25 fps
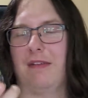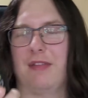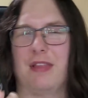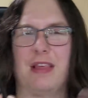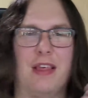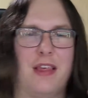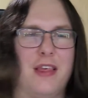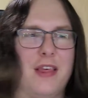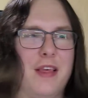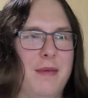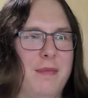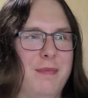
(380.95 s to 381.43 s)
W
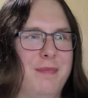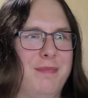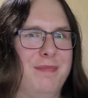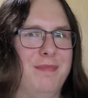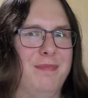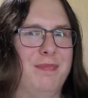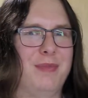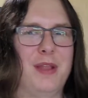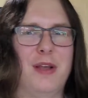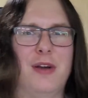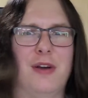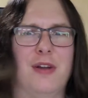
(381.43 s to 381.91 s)
sensie
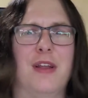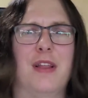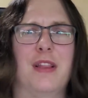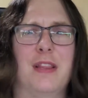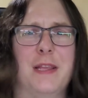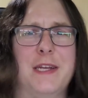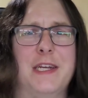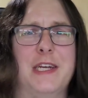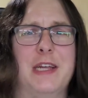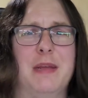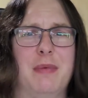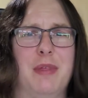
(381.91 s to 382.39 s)

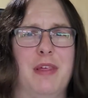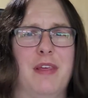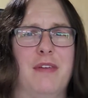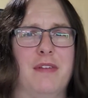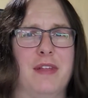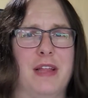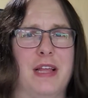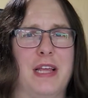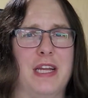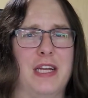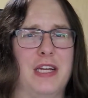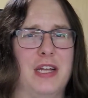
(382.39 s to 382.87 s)
Teoretycznie mi się
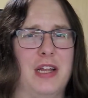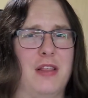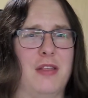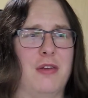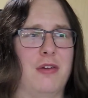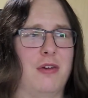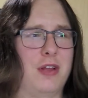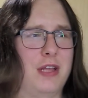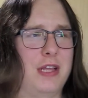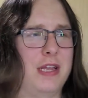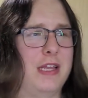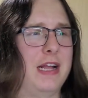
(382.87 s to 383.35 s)
wydaje, że jest
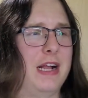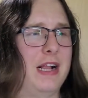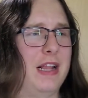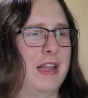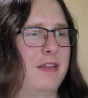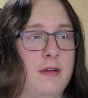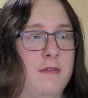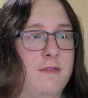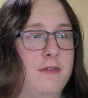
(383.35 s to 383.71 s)
oryginalny.